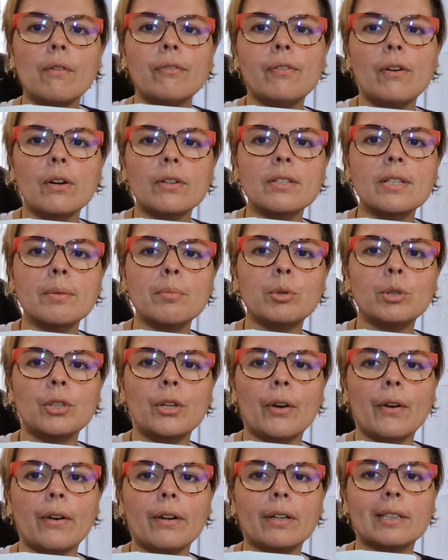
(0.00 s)
force et
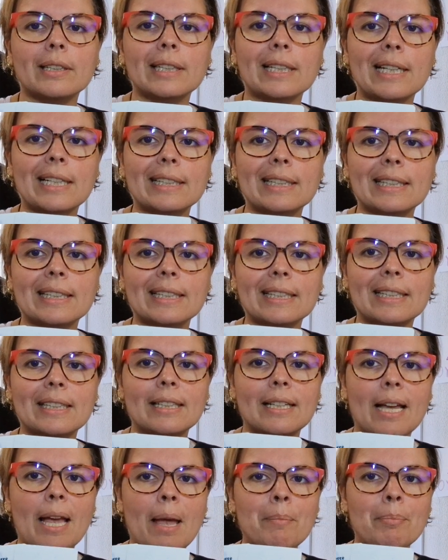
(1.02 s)
bonheur.
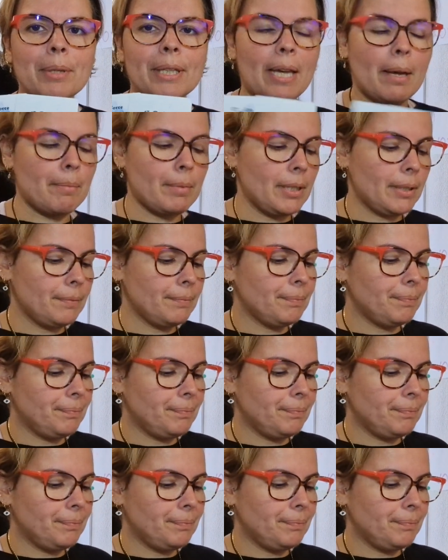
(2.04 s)
Impeccable.